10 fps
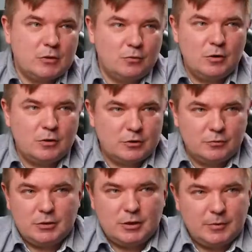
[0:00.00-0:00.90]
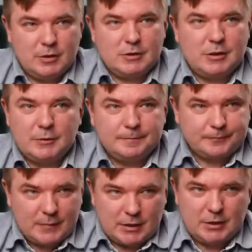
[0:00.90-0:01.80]
сколько стоит, там, я не знаю,
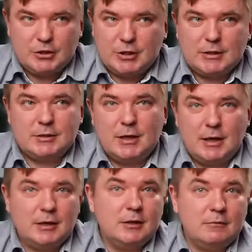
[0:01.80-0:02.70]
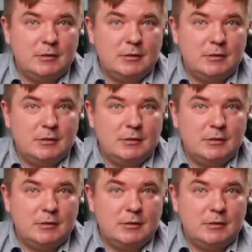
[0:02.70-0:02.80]
один час аренды